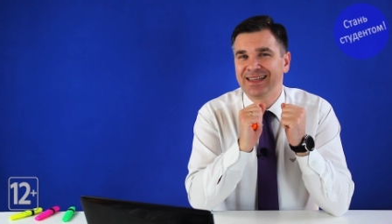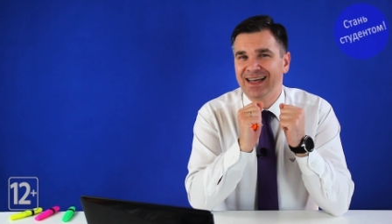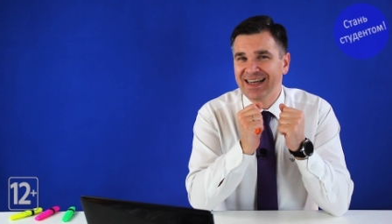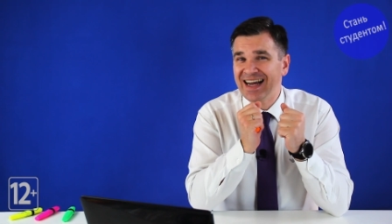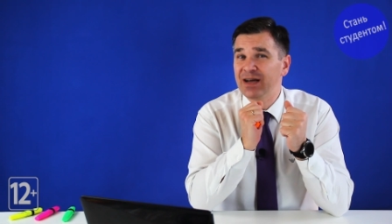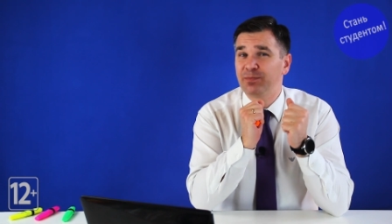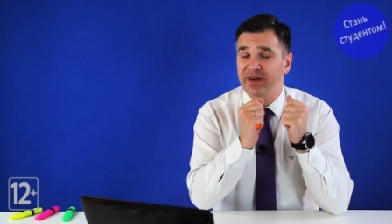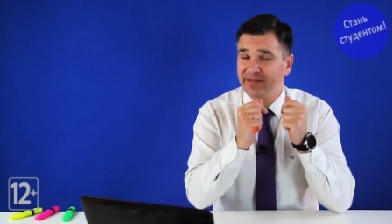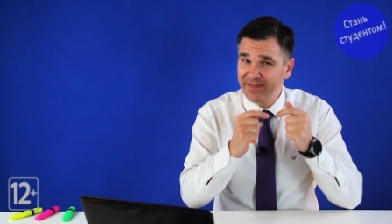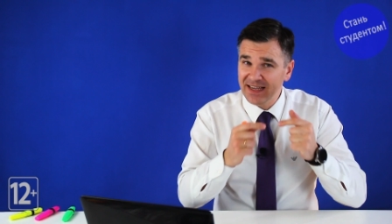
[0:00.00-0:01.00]
такая
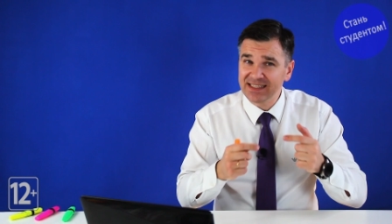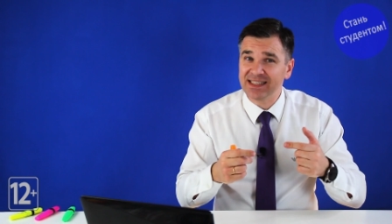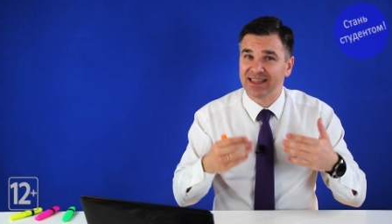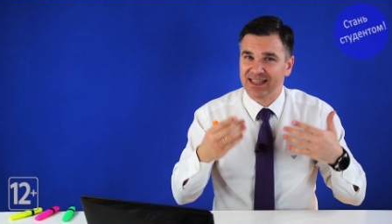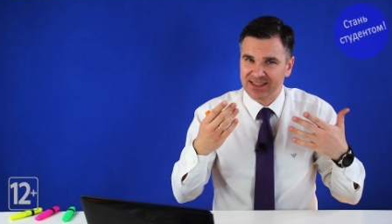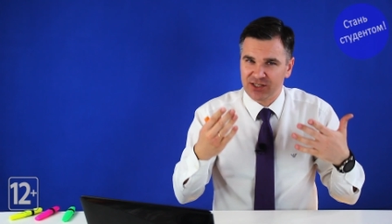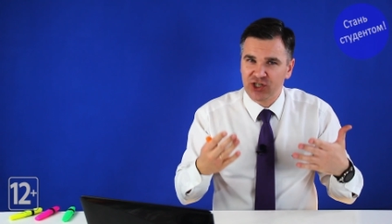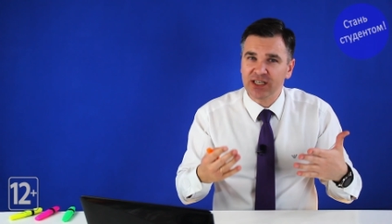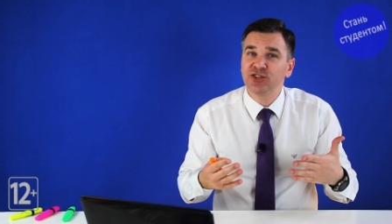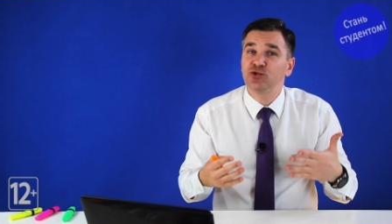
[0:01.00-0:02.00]
профессия, она
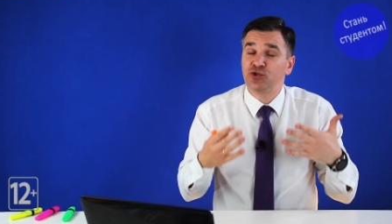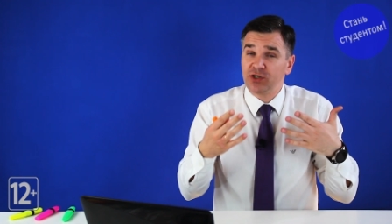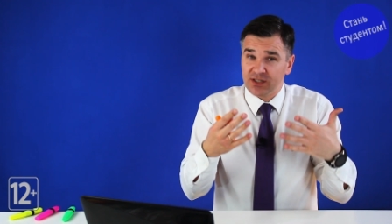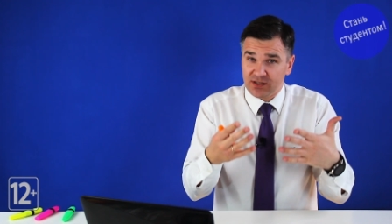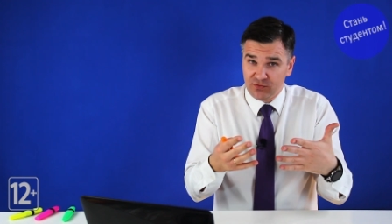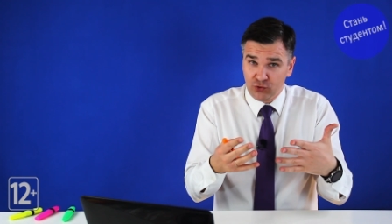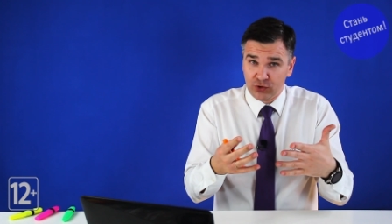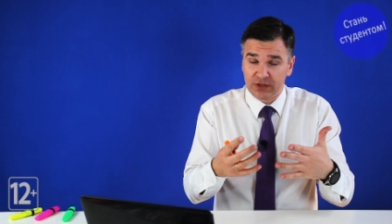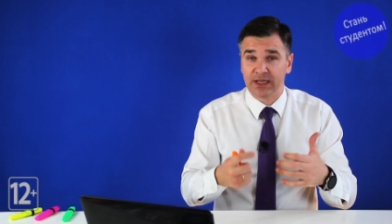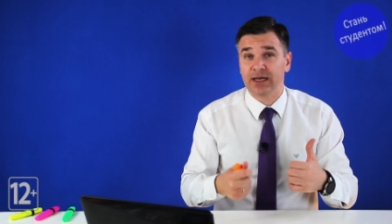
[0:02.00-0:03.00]
сейчас
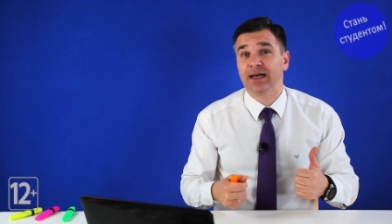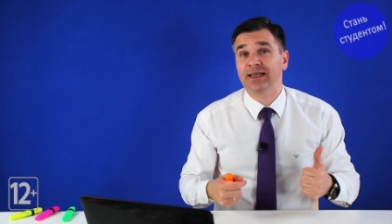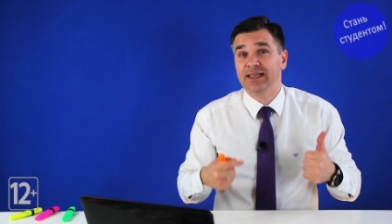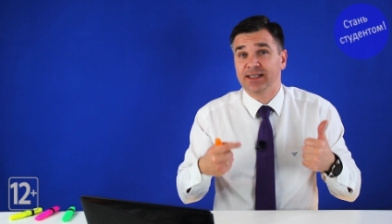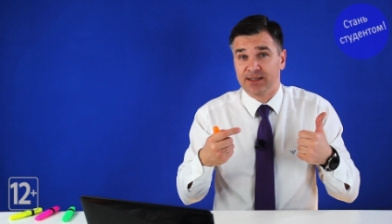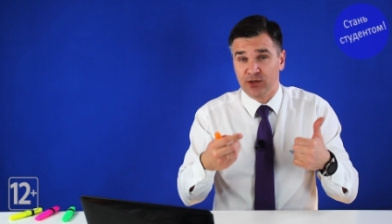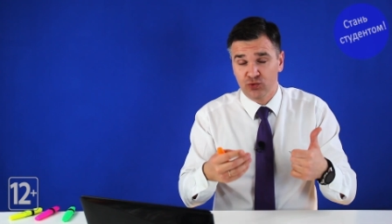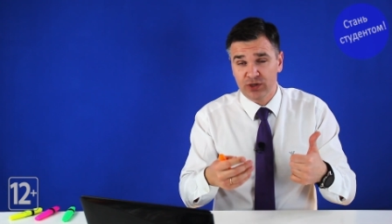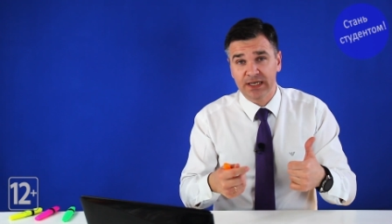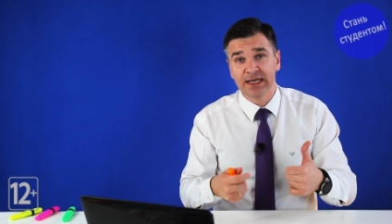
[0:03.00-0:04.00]
существует, так как есть
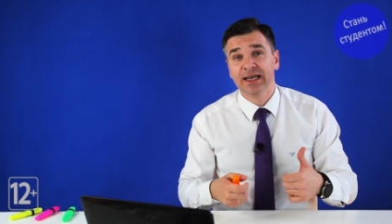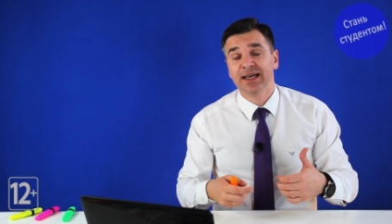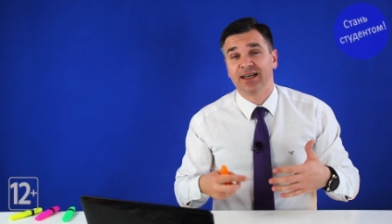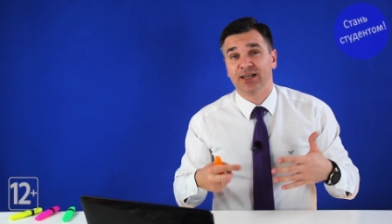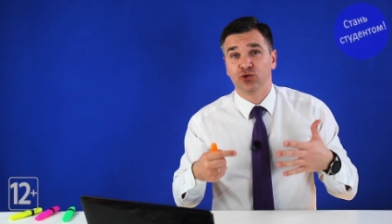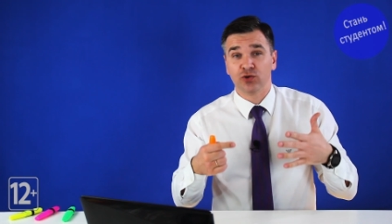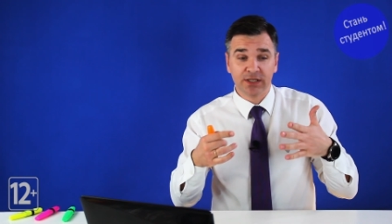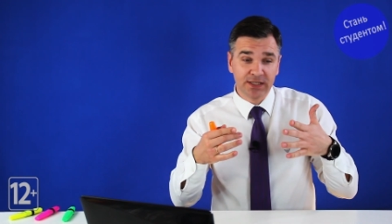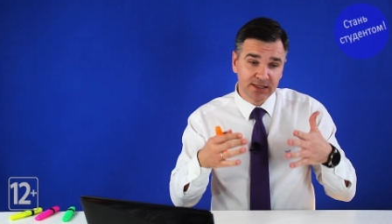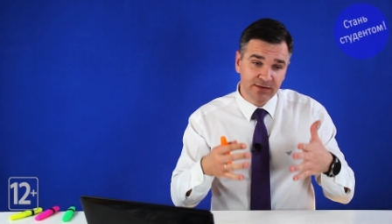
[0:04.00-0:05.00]
люди, которые
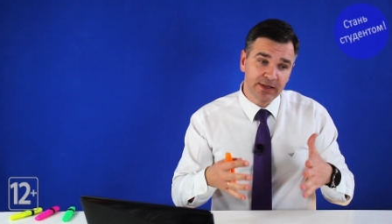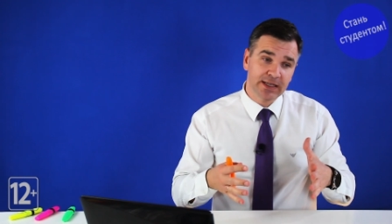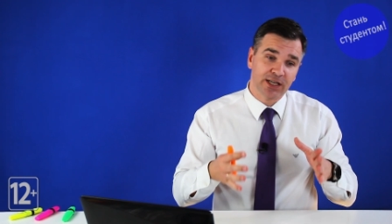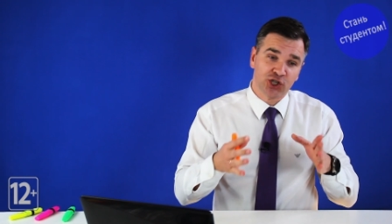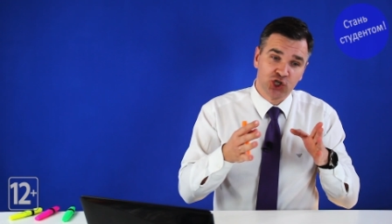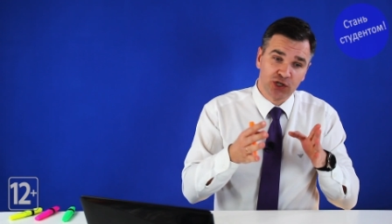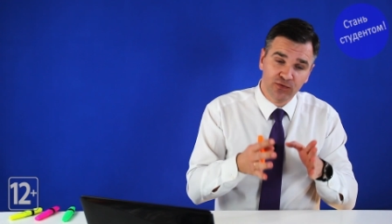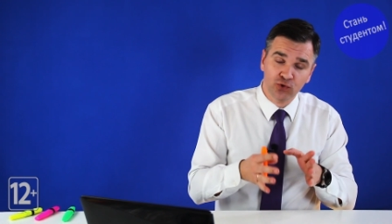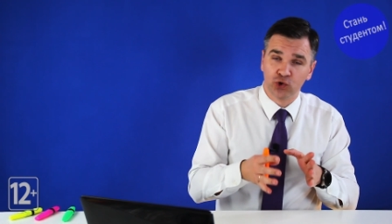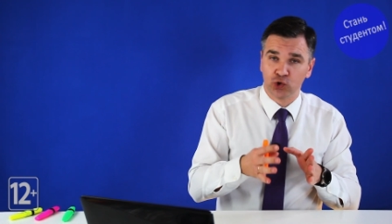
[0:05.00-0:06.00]
действительно
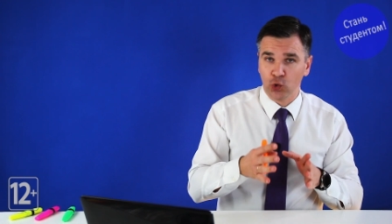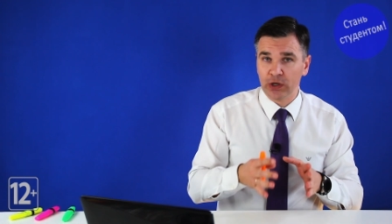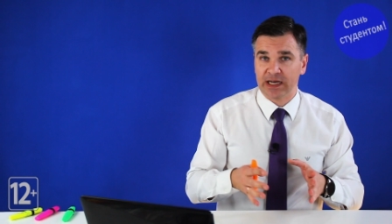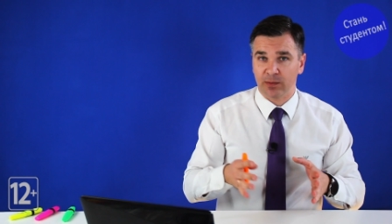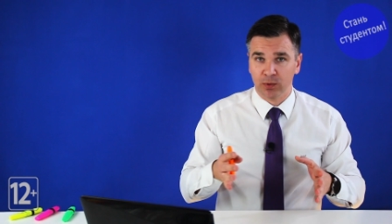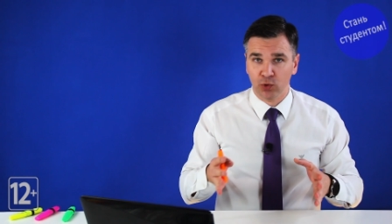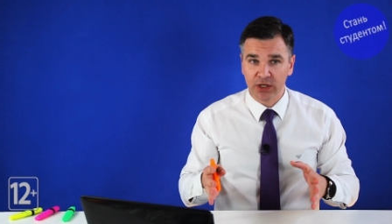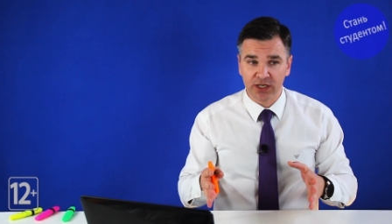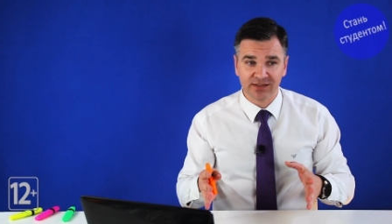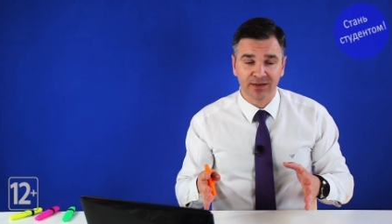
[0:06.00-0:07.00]
живут только
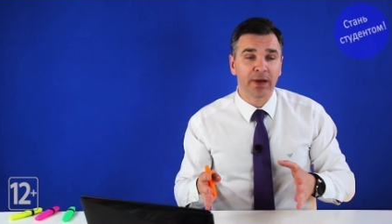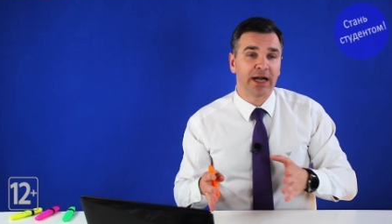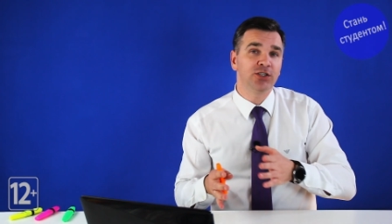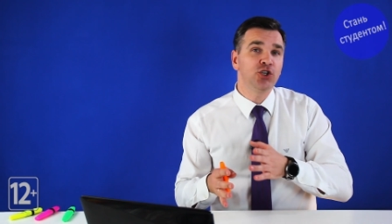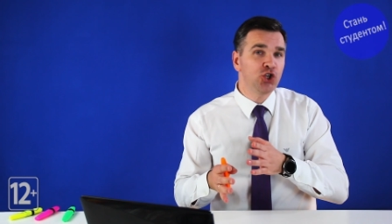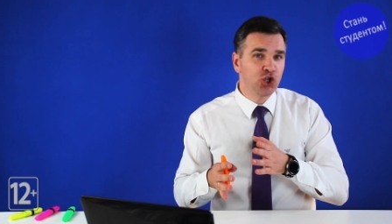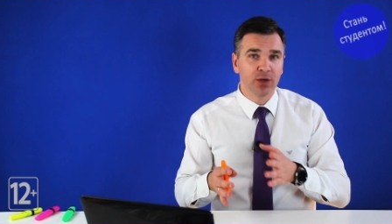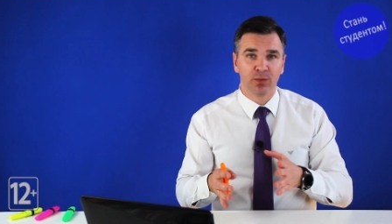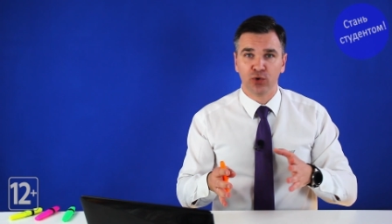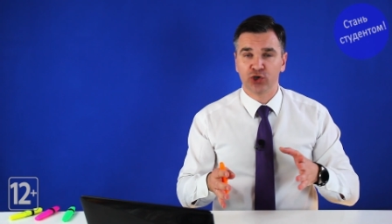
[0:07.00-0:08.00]
блогерством, они
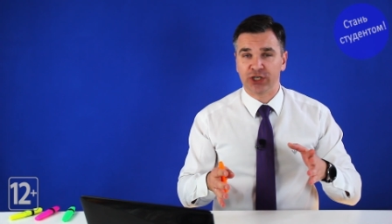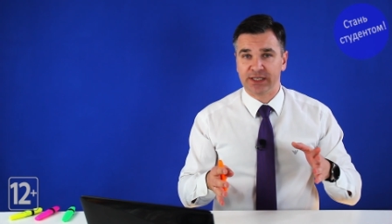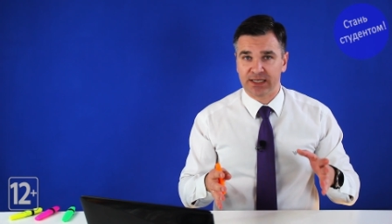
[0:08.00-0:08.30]
ничем больше не